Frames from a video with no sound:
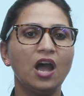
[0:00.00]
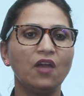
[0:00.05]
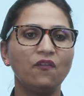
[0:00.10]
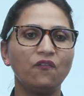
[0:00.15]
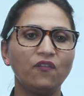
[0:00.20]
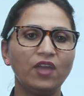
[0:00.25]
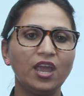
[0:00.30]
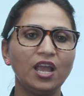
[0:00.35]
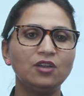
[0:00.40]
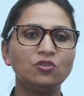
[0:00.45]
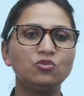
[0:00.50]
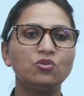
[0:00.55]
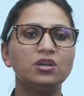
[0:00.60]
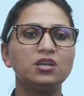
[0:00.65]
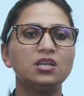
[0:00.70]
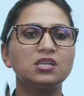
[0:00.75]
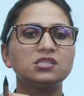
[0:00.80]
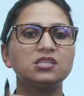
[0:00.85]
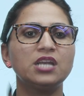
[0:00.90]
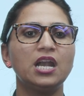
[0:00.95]
आई फेल टू
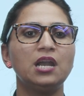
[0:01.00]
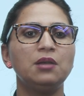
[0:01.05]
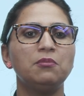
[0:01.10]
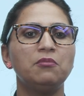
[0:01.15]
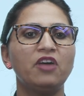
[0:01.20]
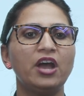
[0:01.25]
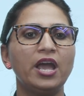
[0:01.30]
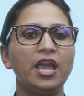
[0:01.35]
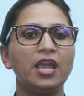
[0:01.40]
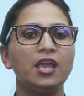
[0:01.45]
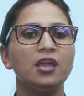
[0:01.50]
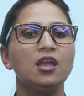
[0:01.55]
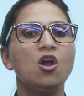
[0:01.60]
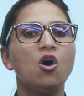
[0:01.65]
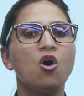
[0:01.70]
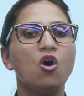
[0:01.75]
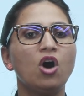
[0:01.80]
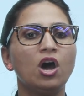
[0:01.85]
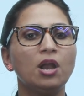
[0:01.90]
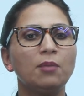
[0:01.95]
अंडरस्टैंड वाई
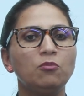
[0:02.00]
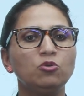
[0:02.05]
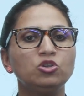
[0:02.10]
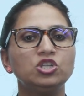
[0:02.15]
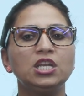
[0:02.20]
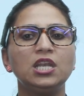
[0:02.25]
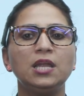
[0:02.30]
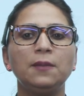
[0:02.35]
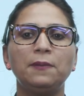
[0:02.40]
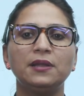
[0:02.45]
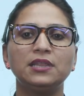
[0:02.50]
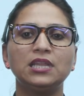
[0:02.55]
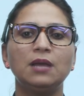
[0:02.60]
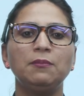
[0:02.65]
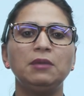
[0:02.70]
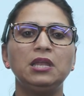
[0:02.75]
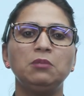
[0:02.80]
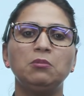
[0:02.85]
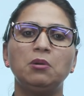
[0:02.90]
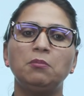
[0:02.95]
और मुझे नहीं
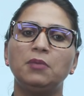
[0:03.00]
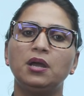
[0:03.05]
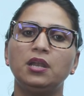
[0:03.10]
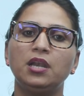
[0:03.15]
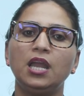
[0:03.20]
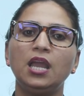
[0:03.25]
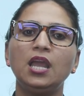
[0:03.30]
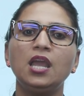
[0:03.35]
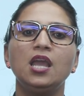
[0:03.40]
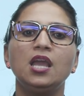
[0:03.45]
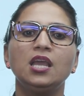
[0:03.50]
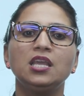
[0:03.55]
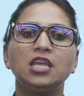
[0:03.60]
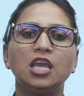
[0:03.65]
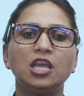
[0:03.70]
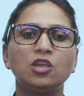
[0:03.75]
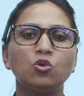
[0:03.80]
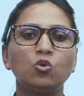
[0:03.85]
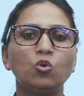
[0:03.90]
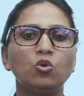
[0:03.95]
पता मेरी मम्मा ने
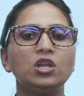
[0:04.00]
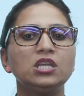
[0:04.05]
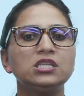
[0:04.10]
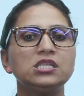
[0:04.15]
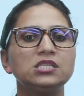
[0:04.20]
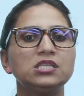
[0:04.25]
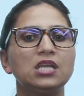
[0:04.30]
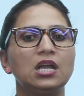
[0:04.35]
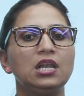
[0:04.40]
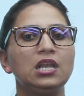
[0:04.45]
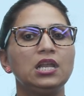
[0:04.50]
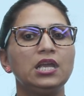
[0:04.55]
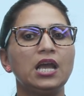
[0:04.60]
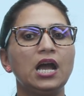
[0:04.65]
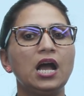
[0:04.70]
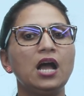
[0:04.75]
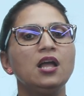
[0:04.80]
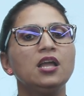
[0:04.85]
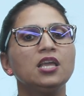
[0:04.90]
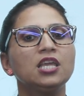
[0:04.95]
ये क्यों डिसीज़न
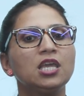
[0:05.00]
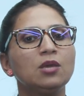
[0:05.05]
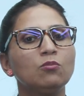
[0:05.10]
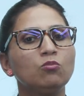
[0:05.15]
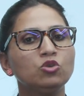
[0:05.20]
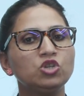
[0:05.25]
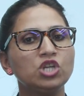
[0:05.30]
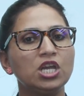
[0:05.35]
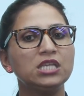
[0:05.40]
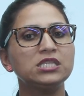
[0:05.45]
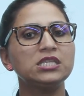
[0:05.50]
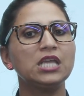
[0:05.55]
लिया कि मुझे